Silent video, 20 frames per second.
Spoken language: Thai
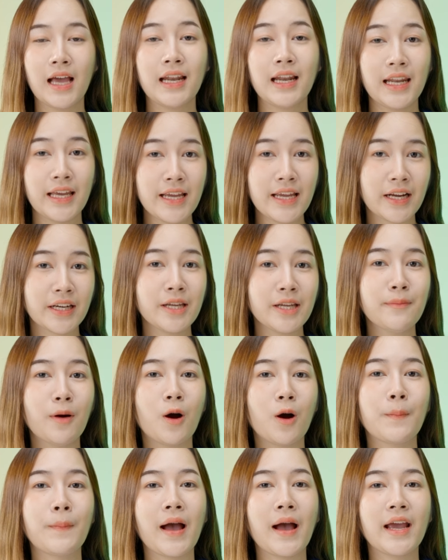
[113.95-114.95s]
และอย่างที่บ
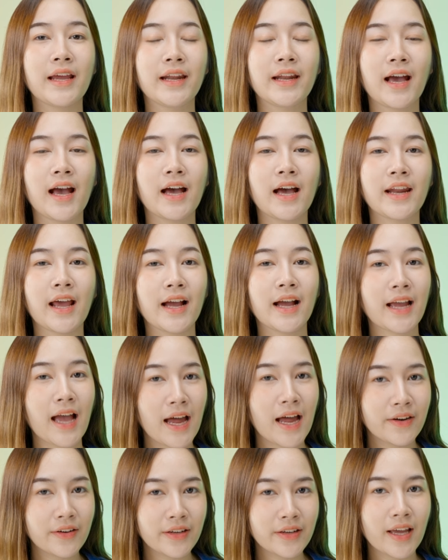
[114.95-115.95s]
อกไปนะคะ ทั้ง
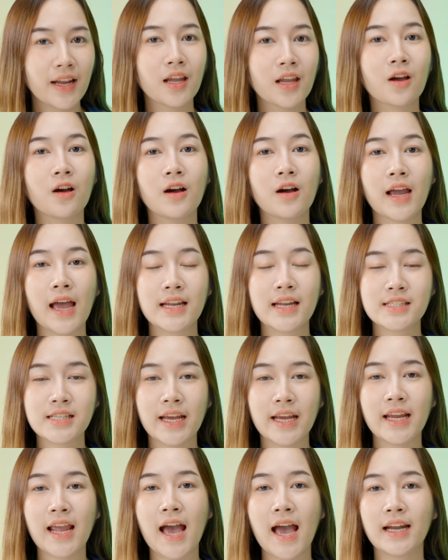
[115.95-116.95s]
การเรียนแล้วก็การ
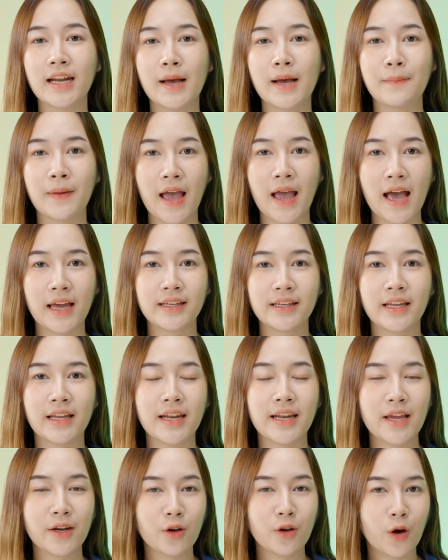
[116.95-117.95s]
ใช้งานทำงานเนี่ย
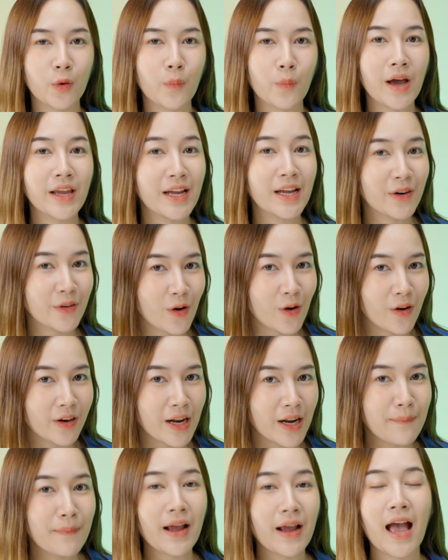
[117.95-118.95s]
แน่นอนว่ายังรอง
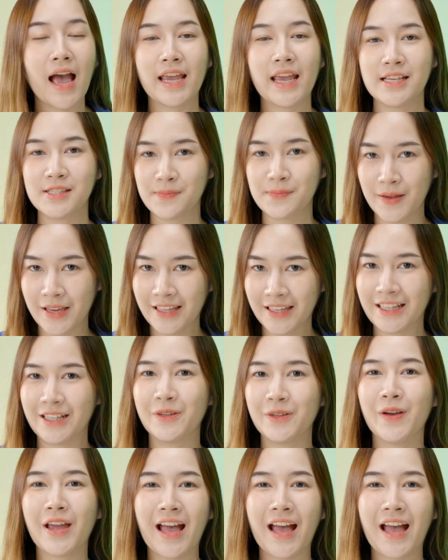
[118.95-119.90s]
รับปากกา S Pen อีกด้วย